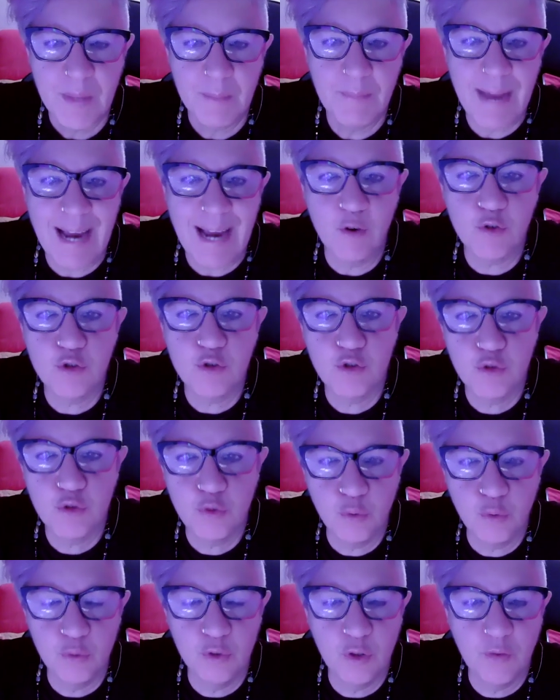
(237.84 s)
Ma lo
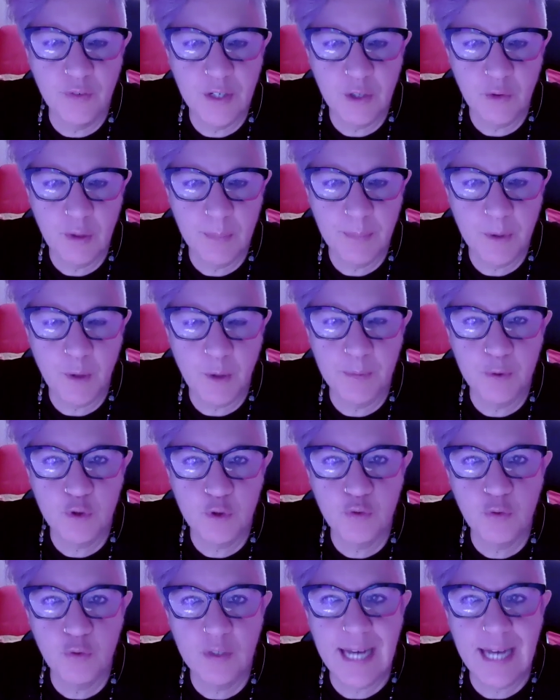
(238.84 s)
studio vero e proprio
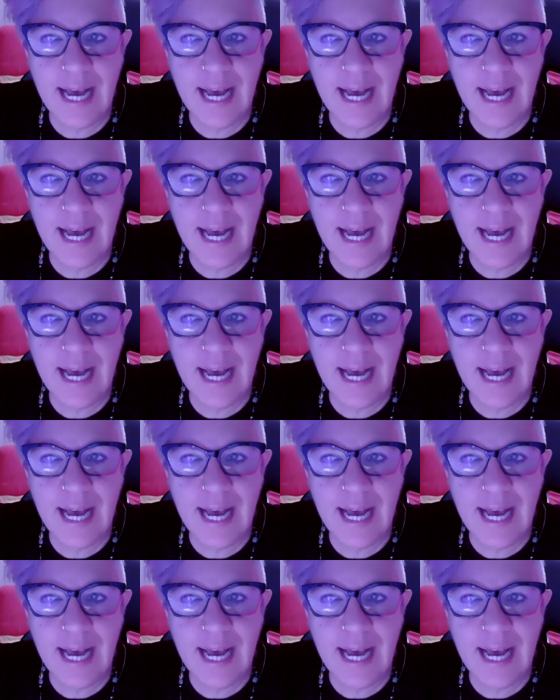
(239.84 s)
sul